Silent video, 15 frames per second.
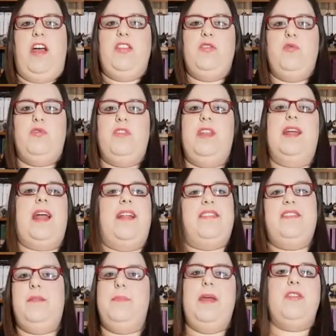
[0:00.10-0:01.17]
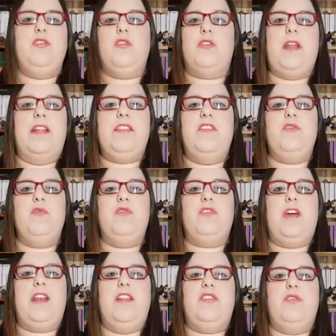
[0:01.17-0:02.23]
a tutti ragazzi, bentornati su
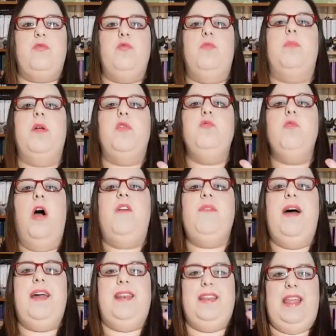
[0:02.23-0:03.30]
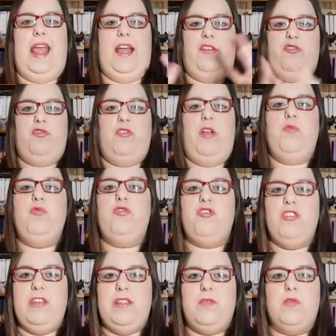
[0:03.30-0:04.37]
Tube. nuova reaction, è
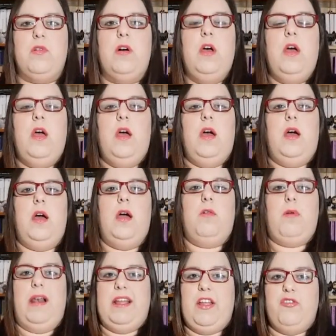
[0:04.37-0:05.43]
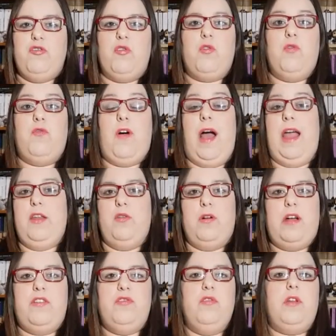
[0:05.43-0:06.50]
uscito uh, qualche giorno fa in
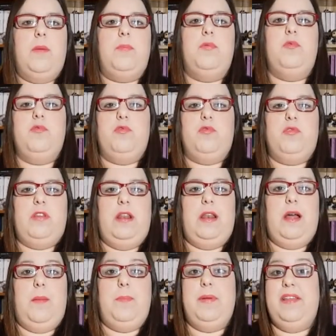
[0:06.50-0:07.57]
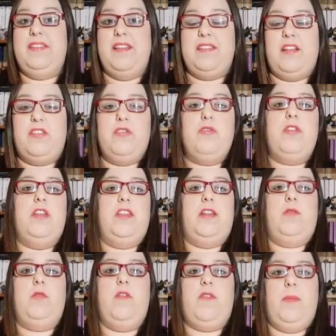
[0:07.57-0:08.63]
occasione appunto della presentazione
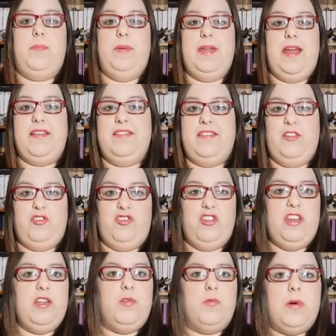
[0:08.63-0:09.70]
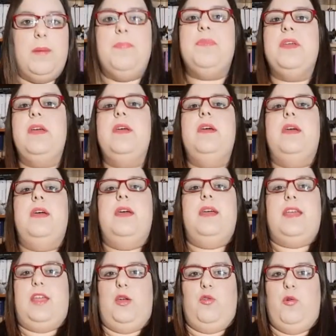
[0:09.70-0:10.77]
della nuova PS5
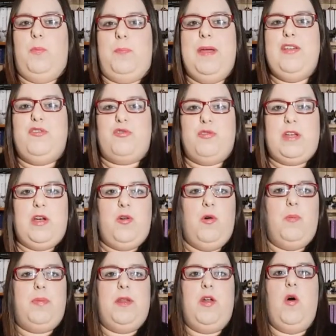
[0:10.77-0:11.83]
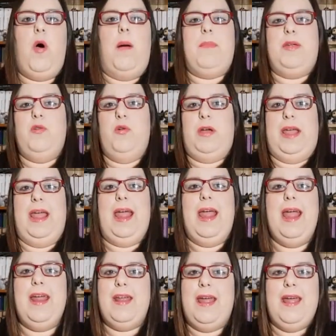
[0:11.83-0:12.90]
io non penso che comprerò a meno
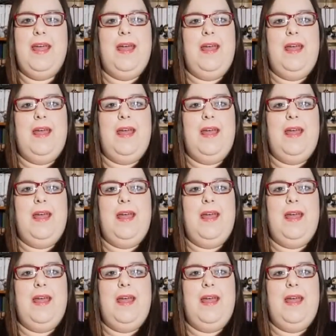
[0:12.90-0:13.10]
che